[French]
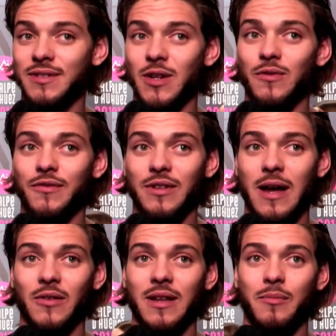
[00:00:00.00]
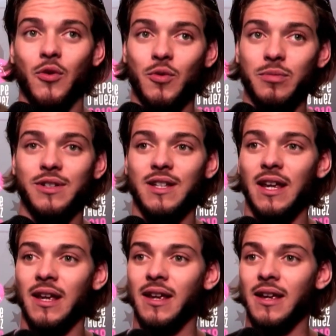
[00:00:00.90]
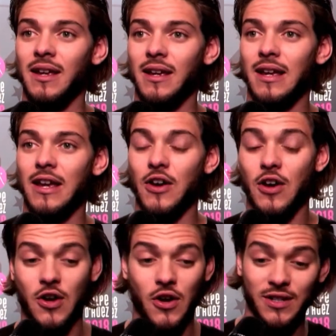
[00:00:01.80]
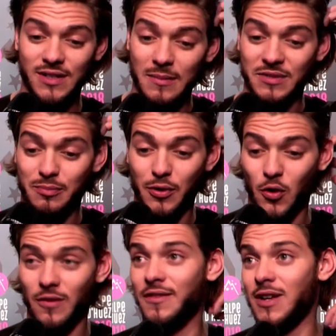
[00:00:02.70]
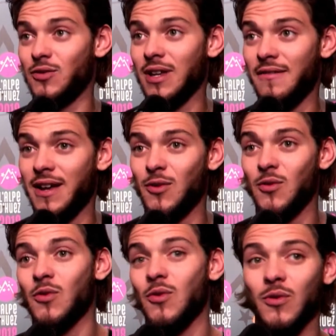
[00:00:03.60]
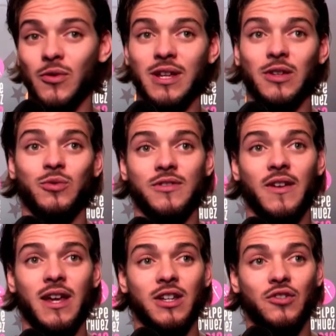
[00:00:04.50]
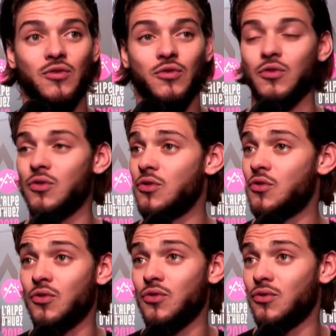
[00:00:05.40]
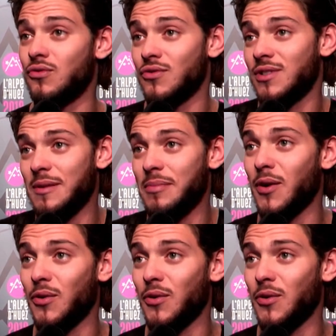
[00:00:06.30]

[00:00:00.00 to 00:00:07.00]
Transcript: c'est ouf. On a, on a beaucoup bossé. Euh, et, c'est un petit peu le reflet du travail qu'on a tous fait et je, suis juste hyper